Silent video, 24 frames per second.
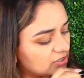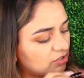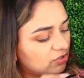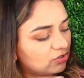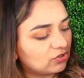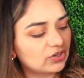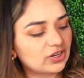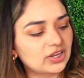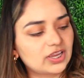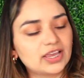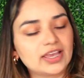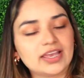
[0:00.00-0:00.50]

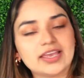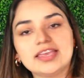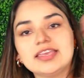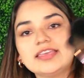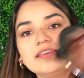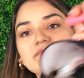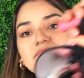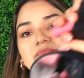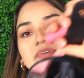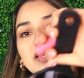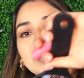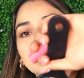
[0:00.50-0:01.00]
Ok,
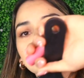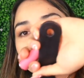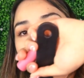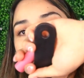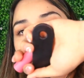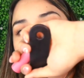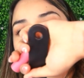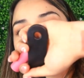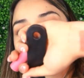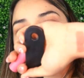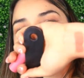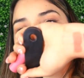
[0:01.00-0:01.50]
vean,
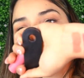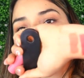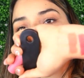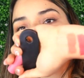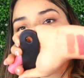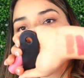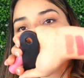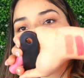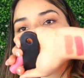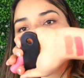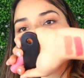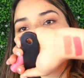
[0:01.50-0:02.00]
este es un
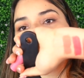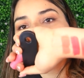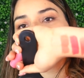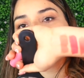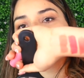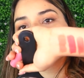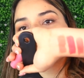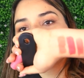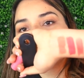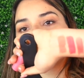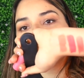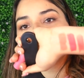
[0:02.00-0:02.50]
rosita
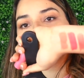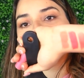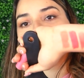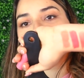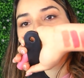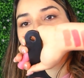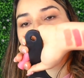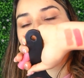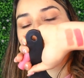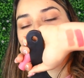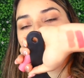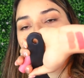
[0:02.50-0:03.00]
más
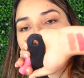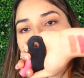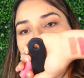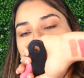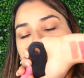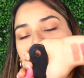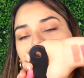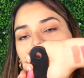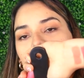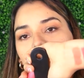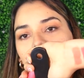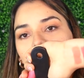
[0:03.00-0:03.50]
clarito que el
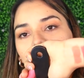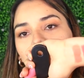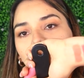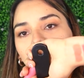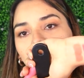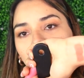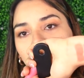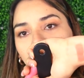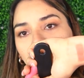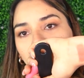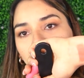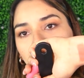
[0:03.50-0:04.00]

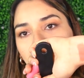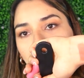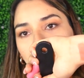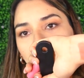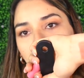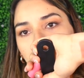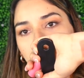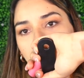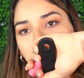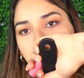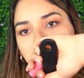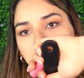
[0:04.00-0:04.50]
pasado
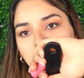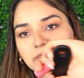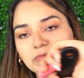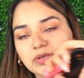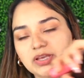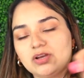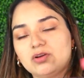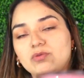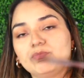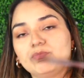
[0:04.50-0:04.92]
y también